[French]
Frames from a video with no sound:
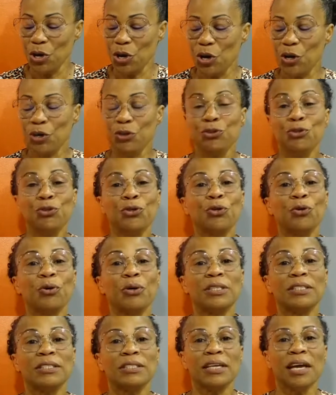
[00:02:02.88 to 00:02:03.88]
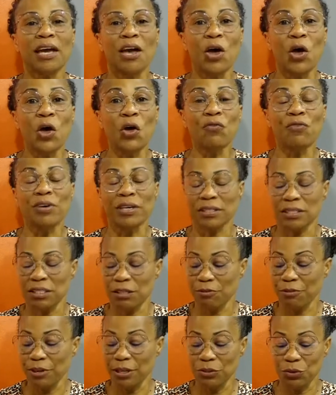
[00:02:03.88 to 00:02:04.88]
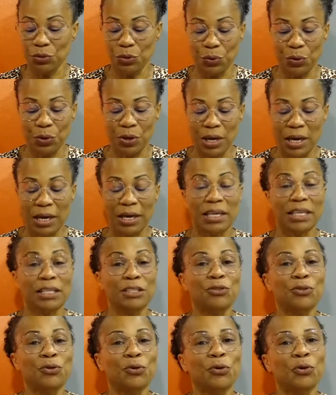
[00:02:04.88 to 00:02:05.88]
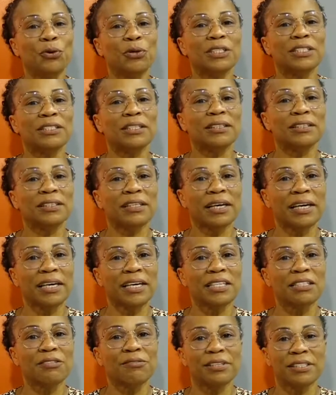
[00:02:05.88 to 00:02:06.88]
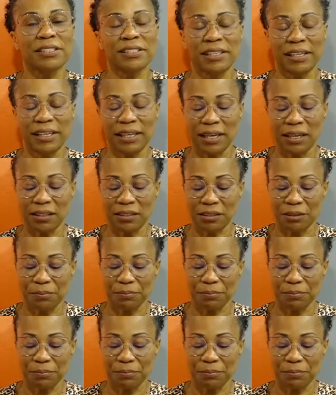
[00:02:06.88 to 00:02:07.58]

2 Corinthiens 1, verset 22 et 2 Corinthiens 13, verset 4.